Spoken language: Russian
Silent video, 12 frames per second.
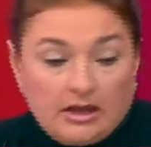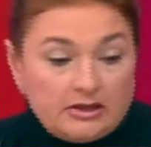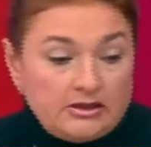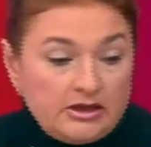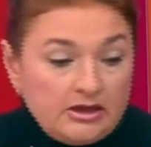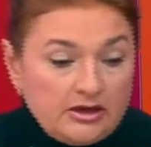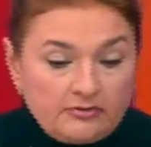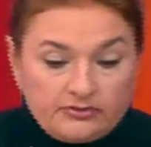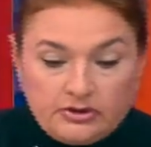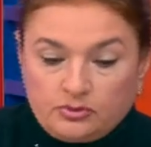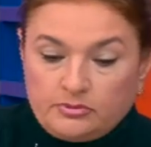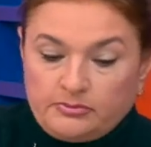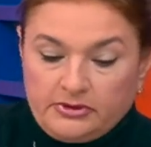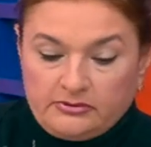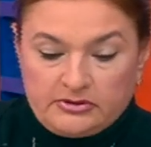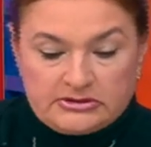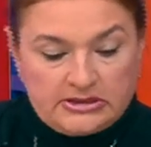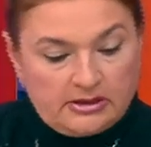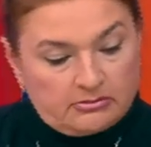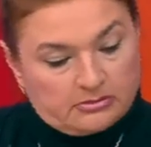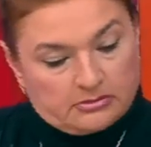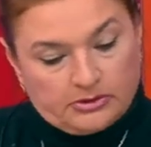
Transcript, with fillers: Нейков, такой первый зам